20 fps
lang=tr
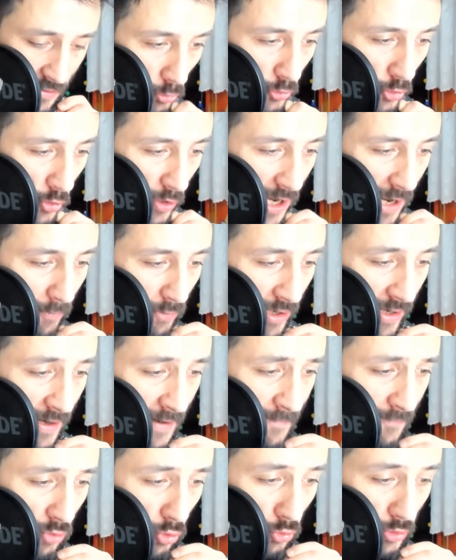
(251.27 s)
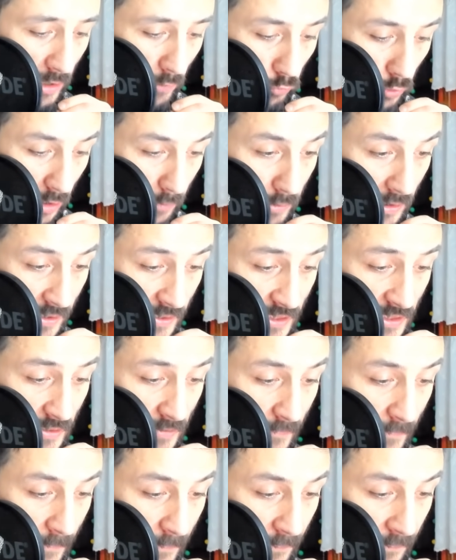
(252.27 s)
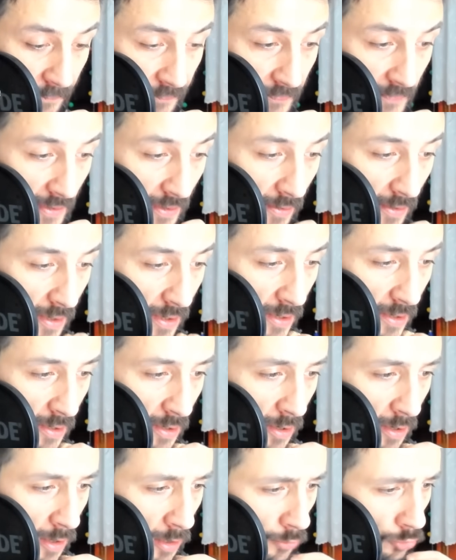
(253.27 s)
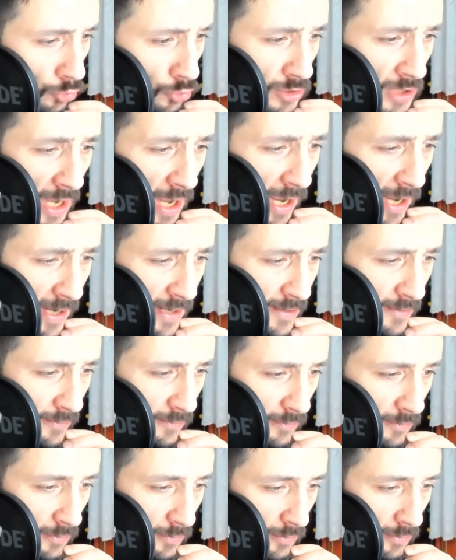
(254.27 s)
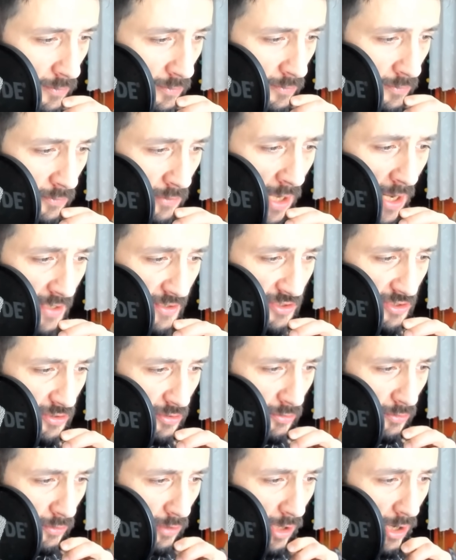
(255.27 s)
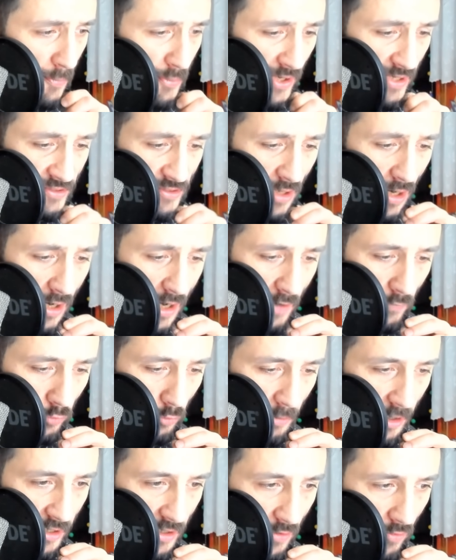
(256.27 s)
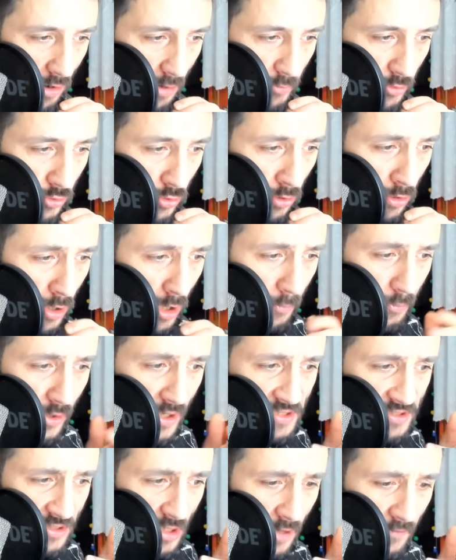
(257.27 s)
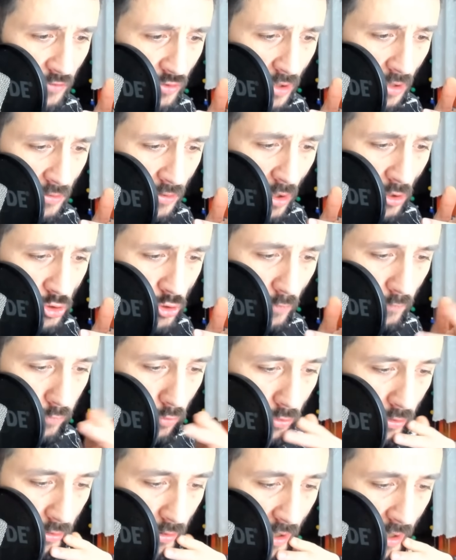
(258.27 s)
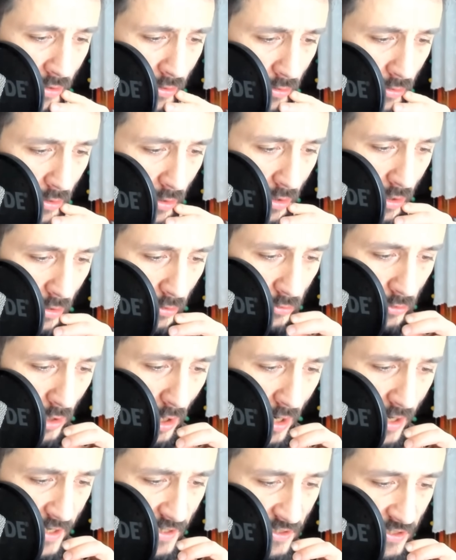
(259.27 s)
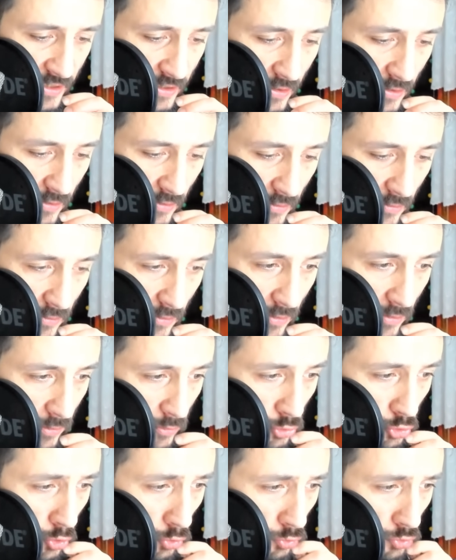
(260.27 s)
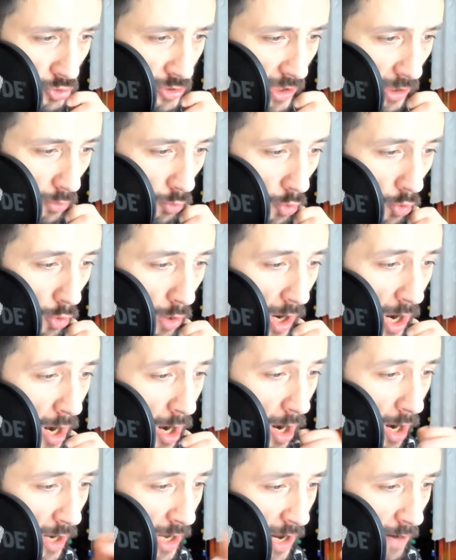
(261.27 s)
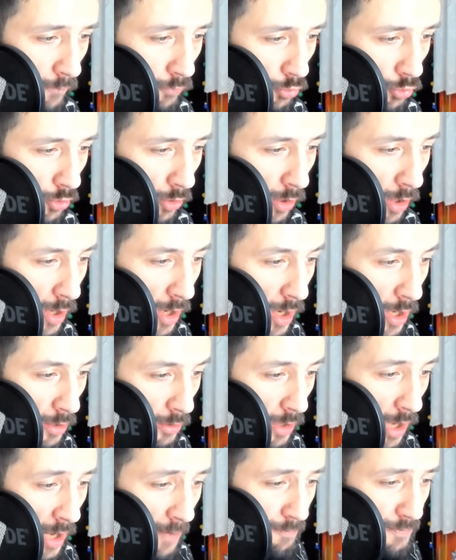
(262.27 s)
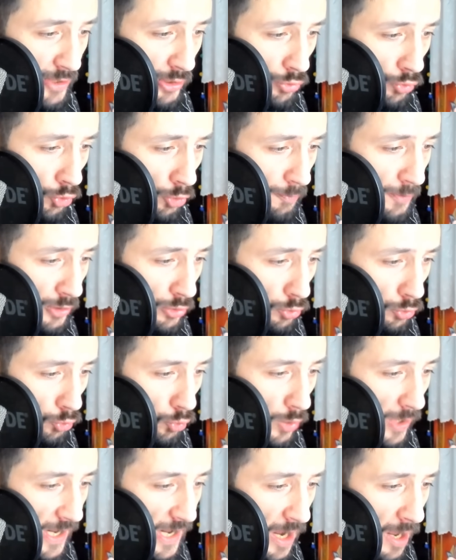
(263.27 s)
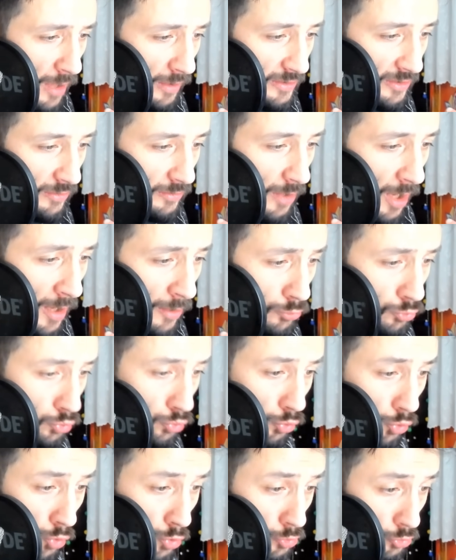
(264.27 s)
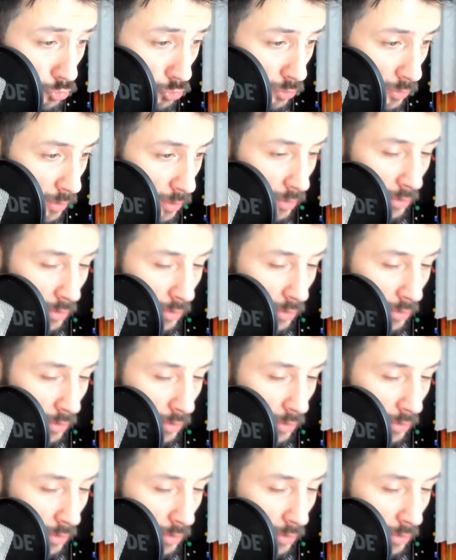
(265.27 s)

O da önemli. O da vurabilir. Güzel. Nice. Kara prens hala vurmaya devam ediyor. Kara prens tarafından daha çok vurduk lan. Gayet iyi. Çok güzel. Oha hala vuruyor. Lan bir dur bir dur kuleyi aldın lan dur.